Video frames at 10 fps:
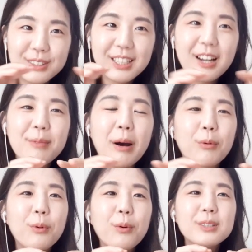잘
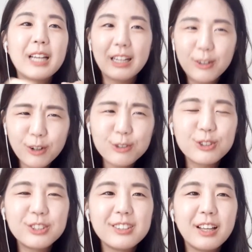맞고 잘 이끌어
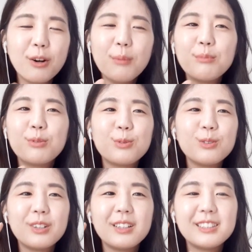주시느냐 이런
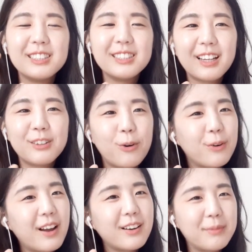부분들이 진짜
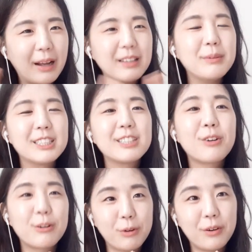영향을 많이
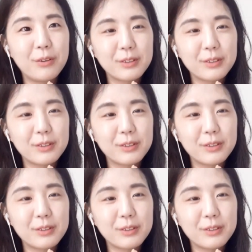미치더라고요.